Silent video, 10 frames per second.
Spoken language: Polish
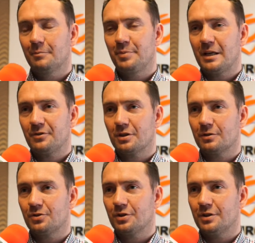Pierwsze
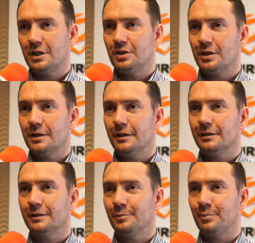
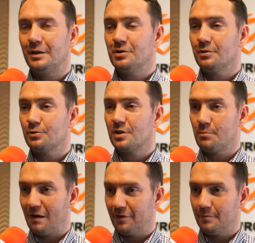rozstrzygnięcie będzie już
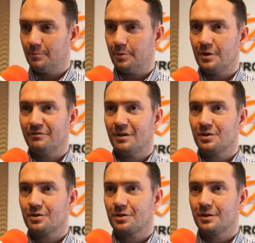niebawem,
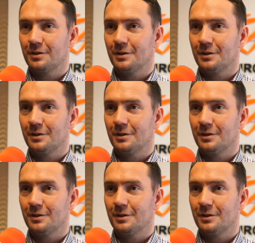ponieważ